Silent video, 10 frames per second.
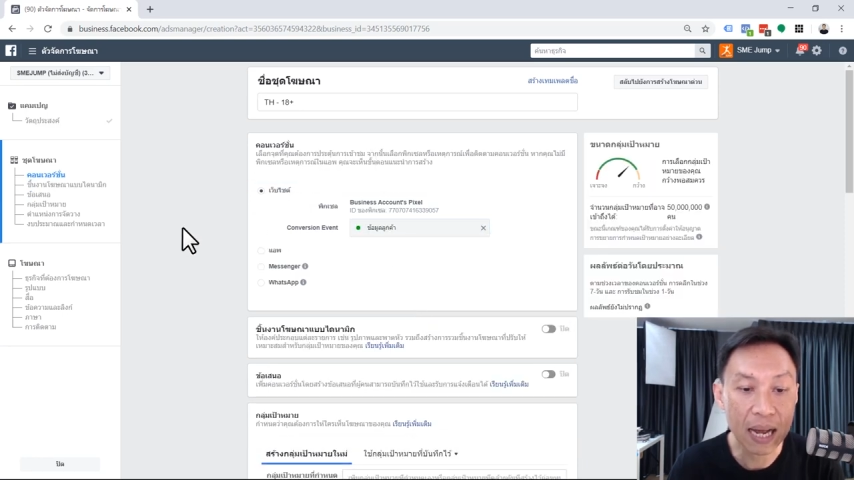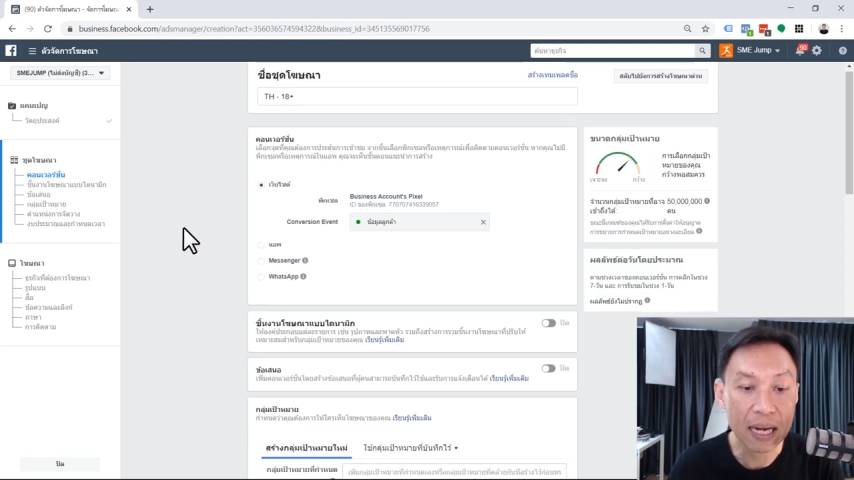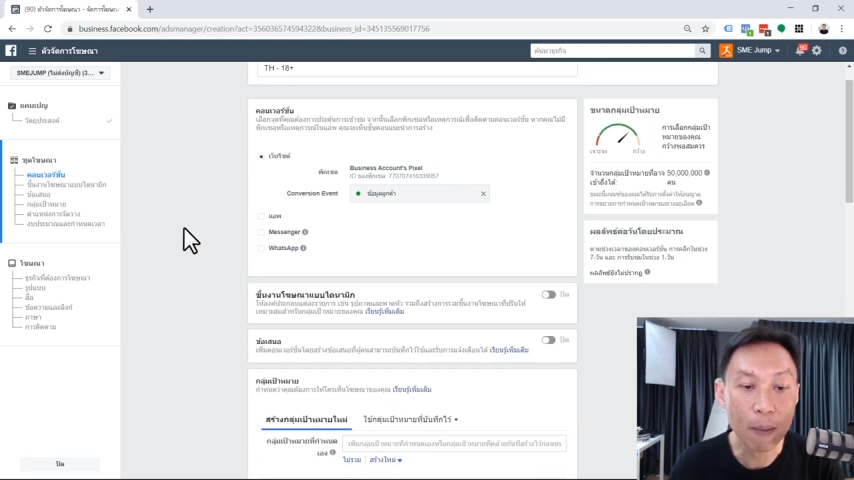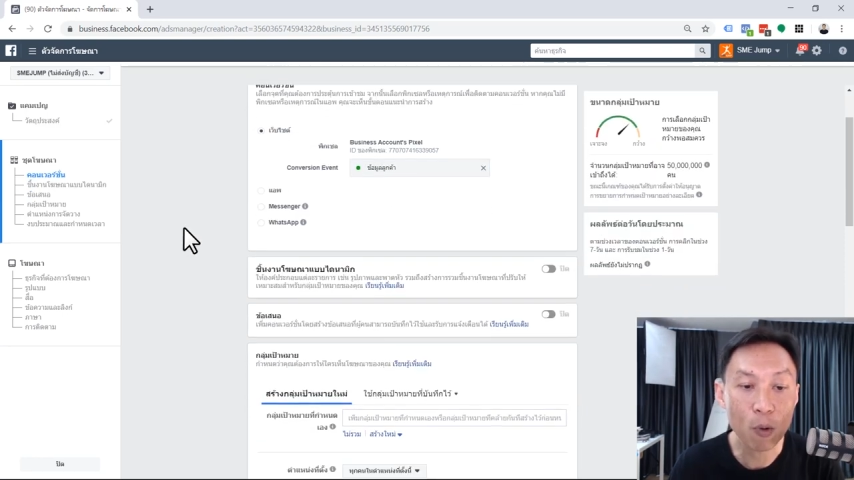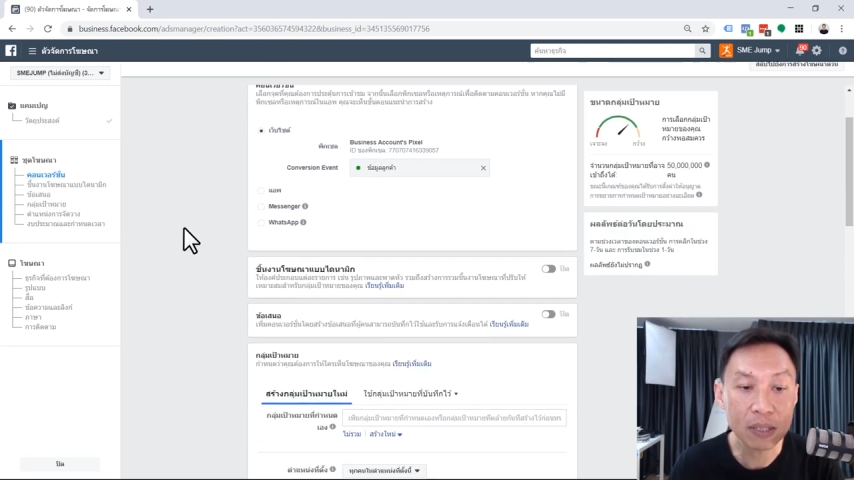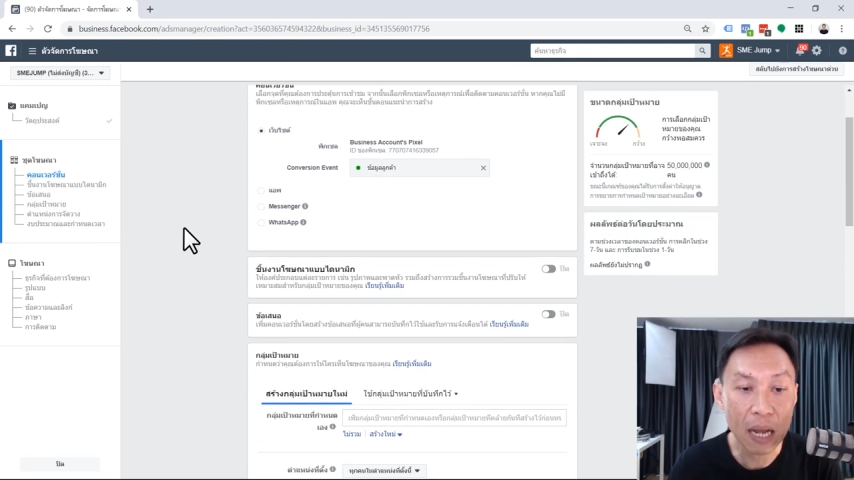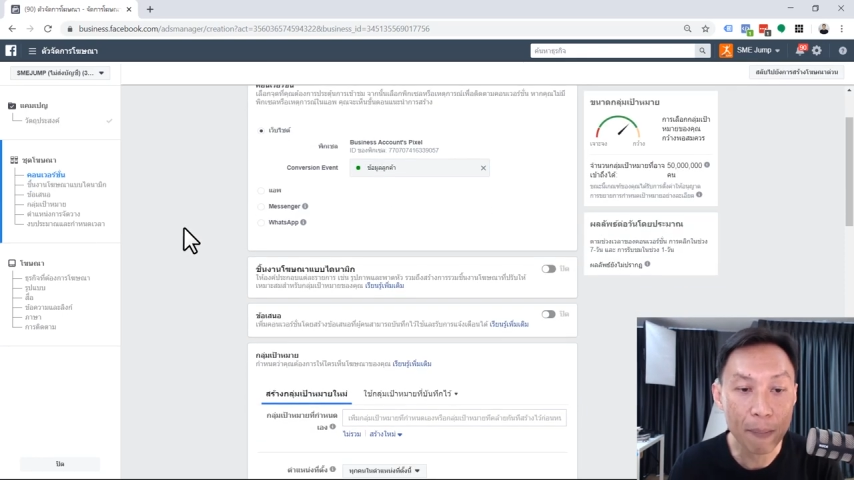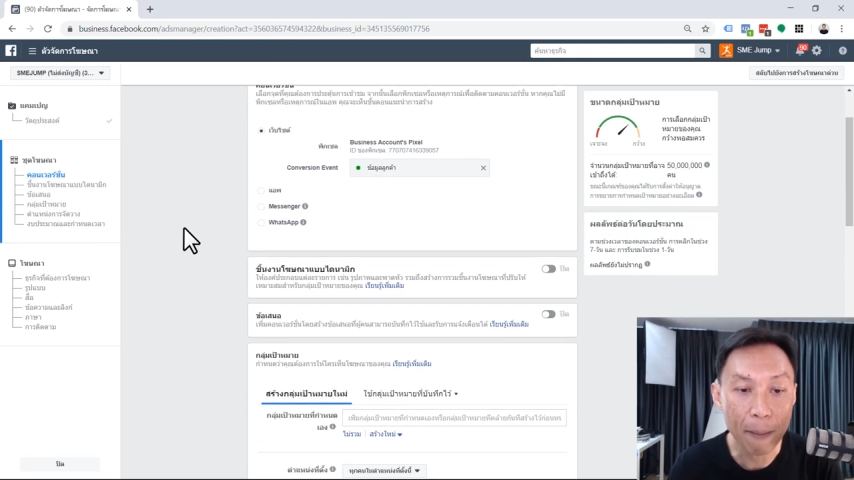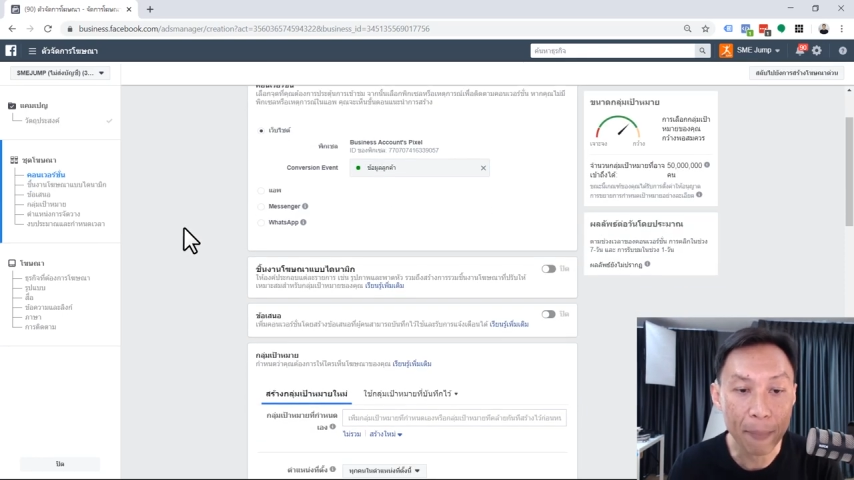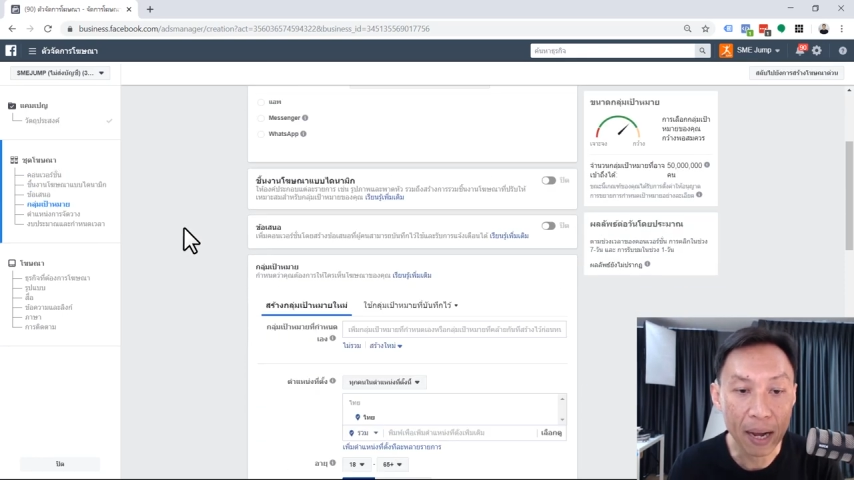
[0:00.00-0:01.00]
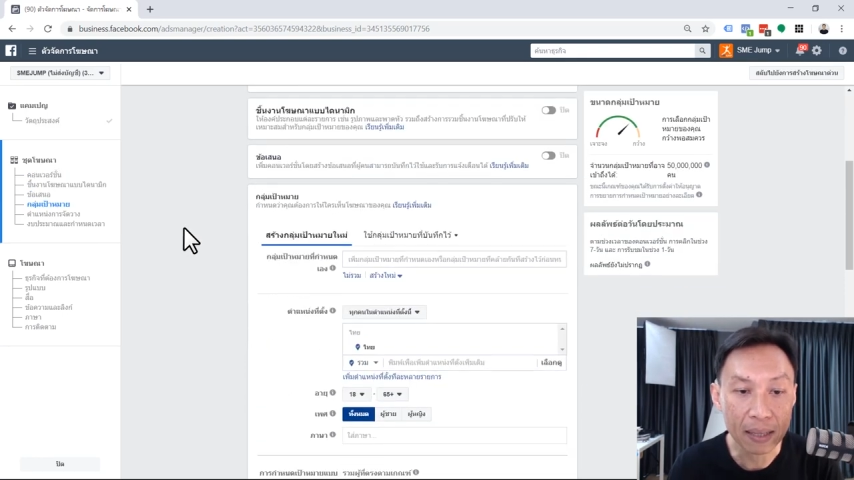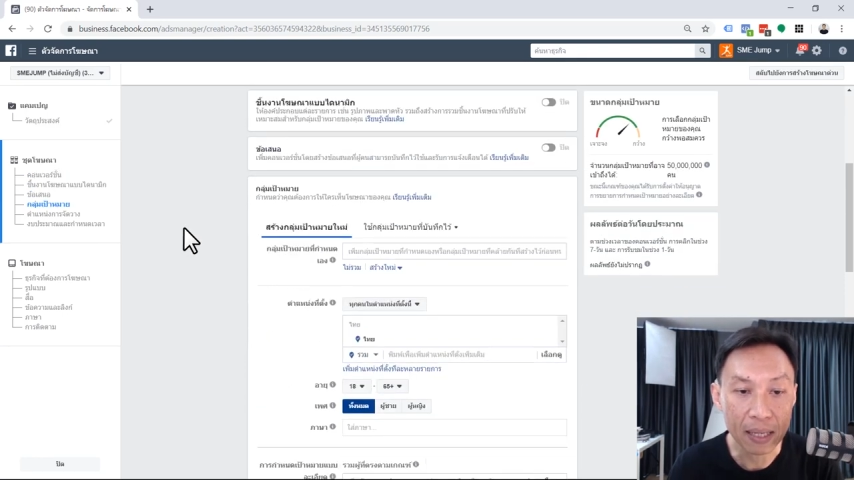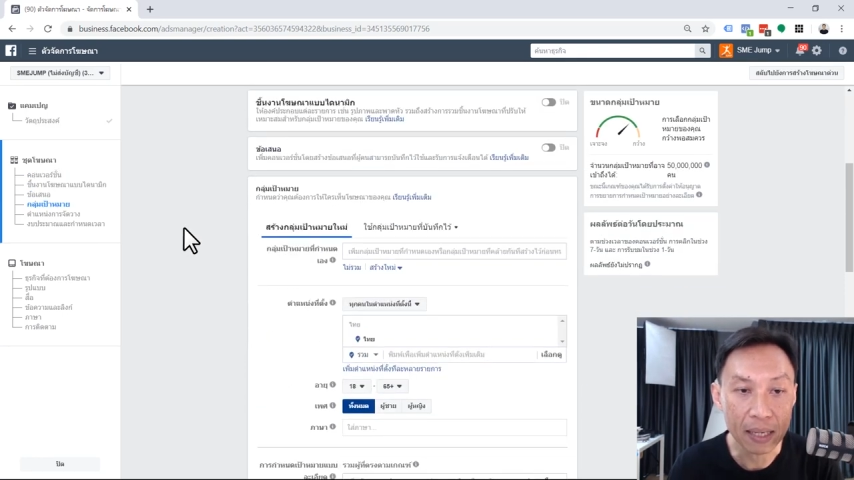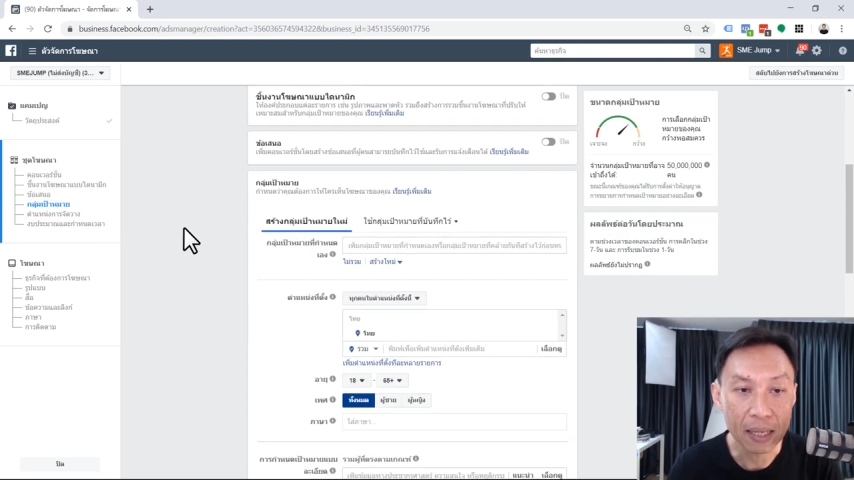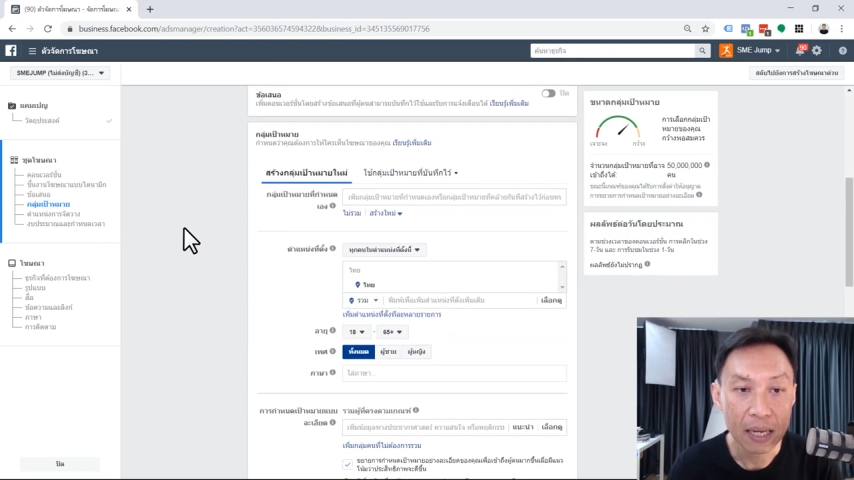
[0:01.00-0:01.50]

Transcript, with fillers: การทำโฆษณาแบบปกติ